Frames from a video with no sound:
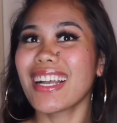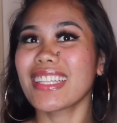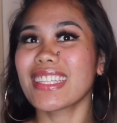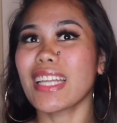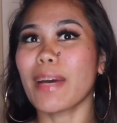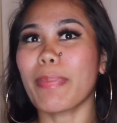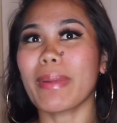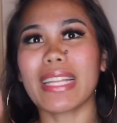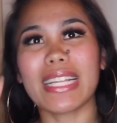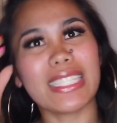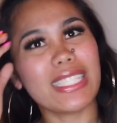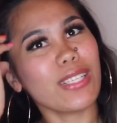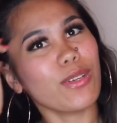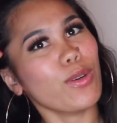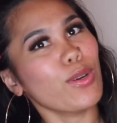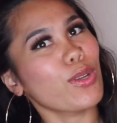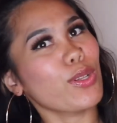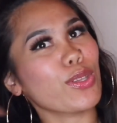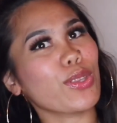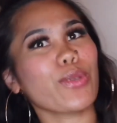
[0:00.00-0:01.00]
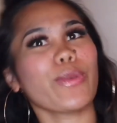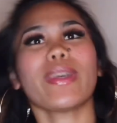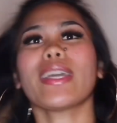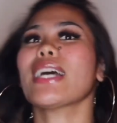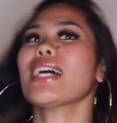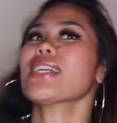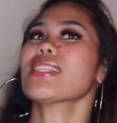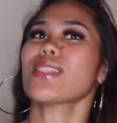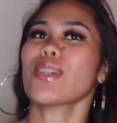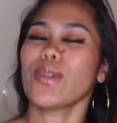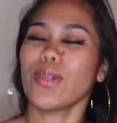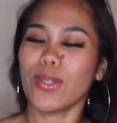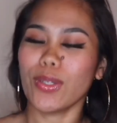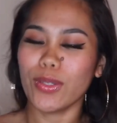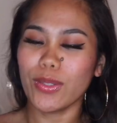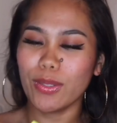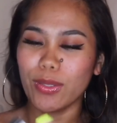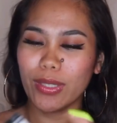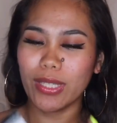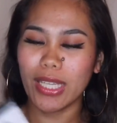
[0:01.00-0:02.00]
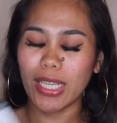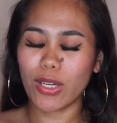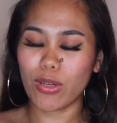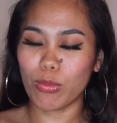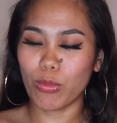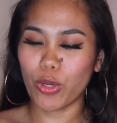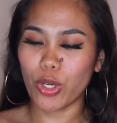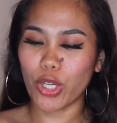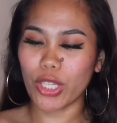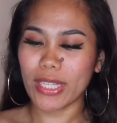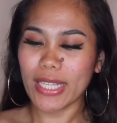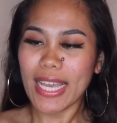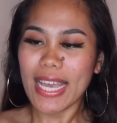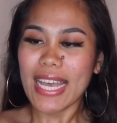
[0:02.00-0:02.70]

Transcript: Dapat kasi kulot to eh, kaso hindi kumulot.